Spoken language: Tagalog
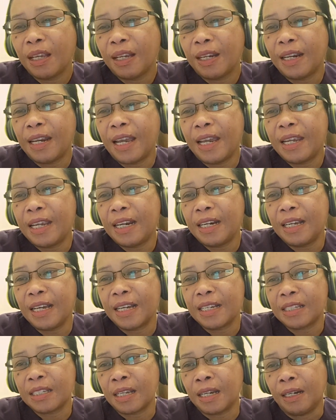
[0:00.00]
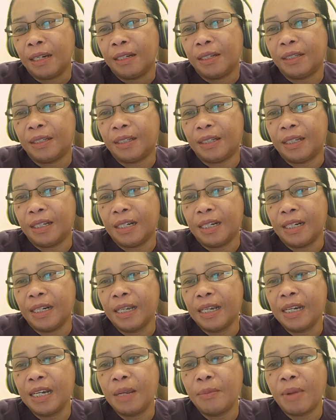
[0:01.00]
Dahil was,
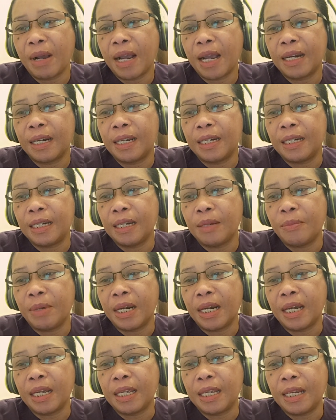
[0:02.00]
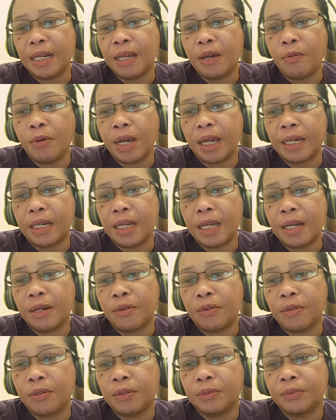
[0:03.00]
hindi maganda din naman ang ginawa niya,
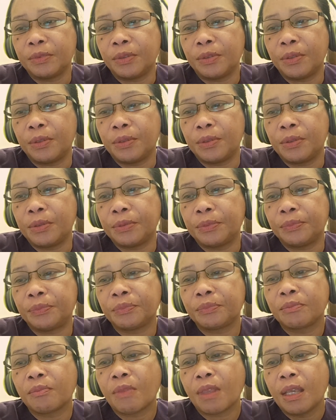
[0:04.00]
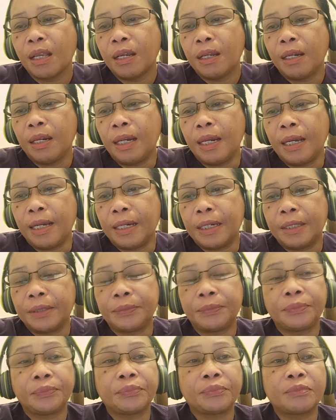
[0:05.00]
no? no na
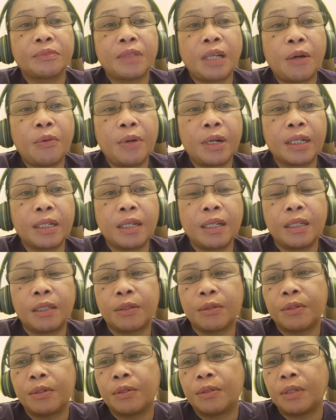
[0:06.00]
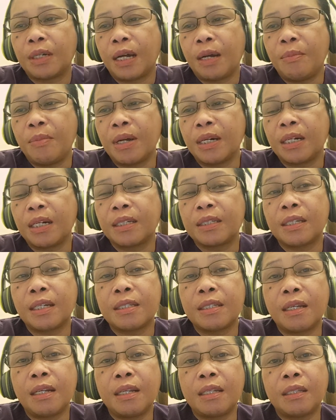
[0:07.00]
tawag dito. Habang
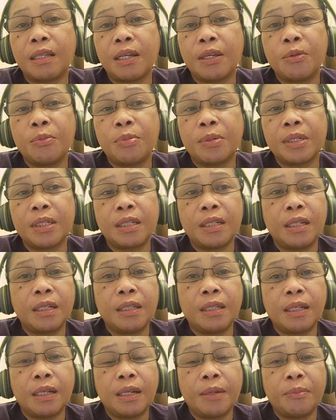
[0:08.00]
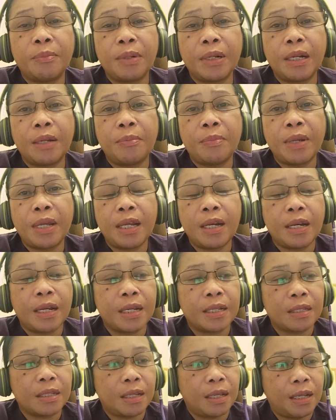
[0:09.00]
nagsasalita yung presidente ng
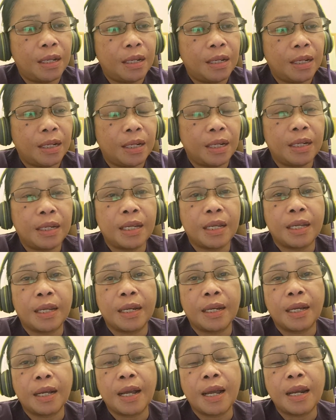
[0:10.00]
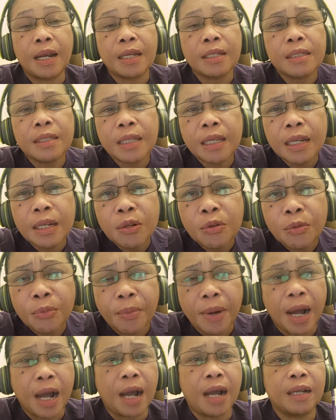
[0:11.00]
Pilipinas, eh hindi din niya ginagalang sino
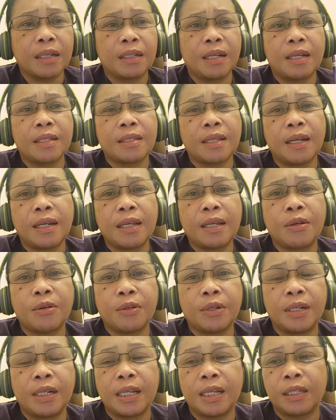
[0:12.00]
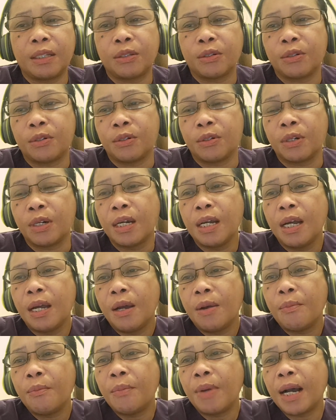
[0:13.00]
ba ang nasa likod dito.
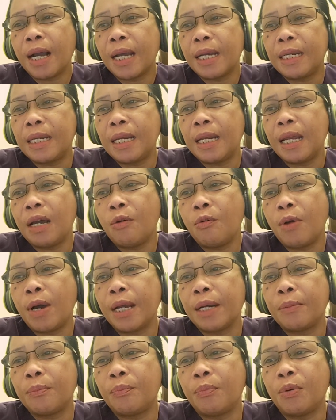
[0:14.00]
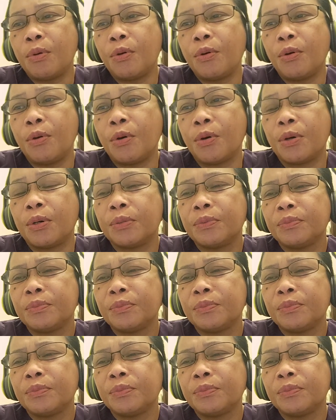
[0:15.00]
Mga dilawan po.